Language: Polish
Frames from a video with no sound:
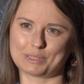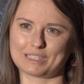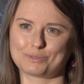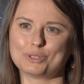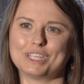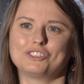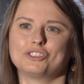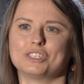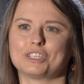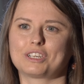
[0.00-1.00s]

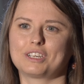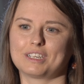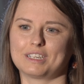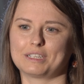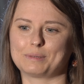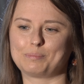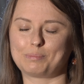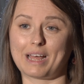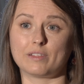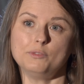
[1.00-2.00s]
pozasłonecznych
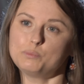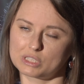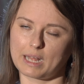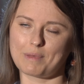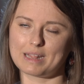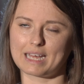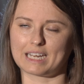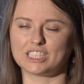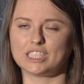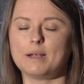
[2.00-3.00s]
planet, przynajmniej
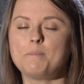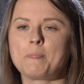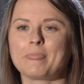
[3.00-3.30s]
na razie.